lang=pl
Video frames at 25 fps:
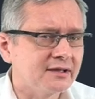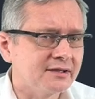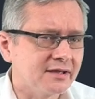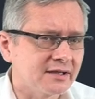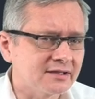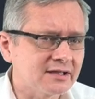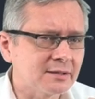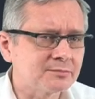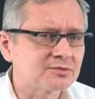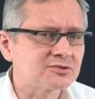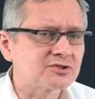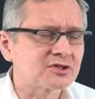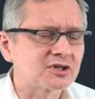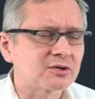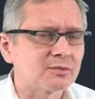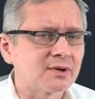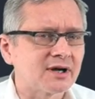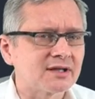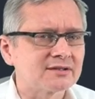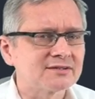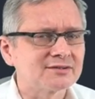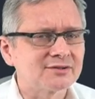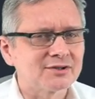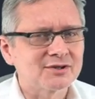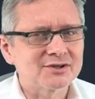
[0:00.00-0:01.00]
Jeden
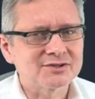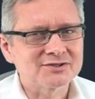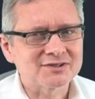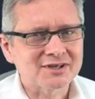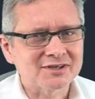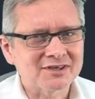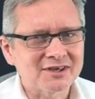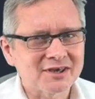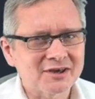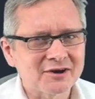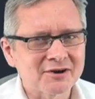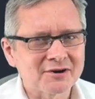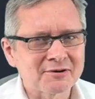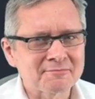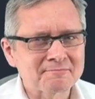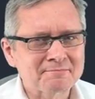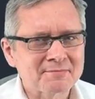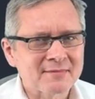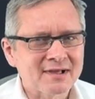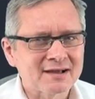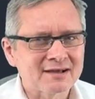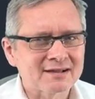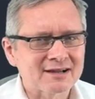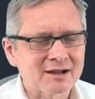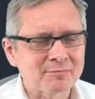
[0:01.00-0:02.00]
przykład to jest takiego
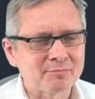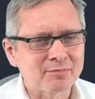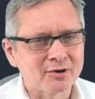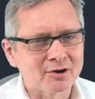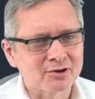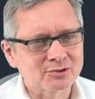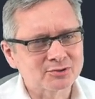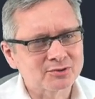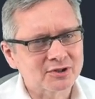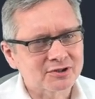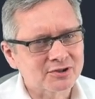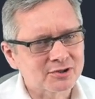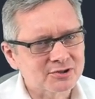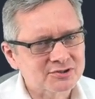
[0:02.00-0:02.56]
raportu,